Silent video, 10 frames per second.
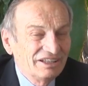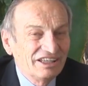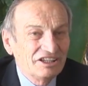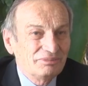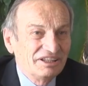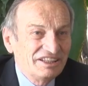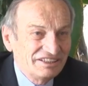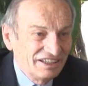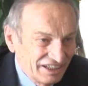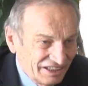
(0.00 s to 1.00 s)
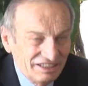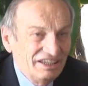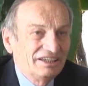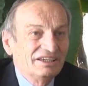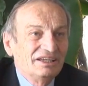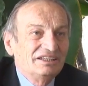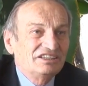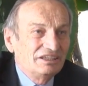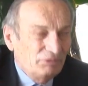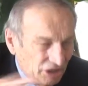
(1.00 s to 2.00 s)
dass man diese Kritik,
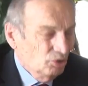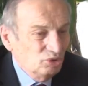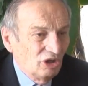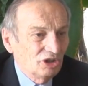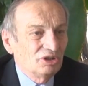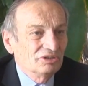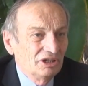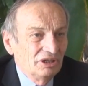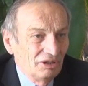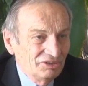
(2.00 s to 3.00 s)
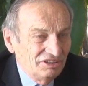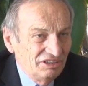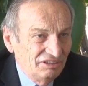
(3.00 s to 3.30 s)
diese Begutachtung und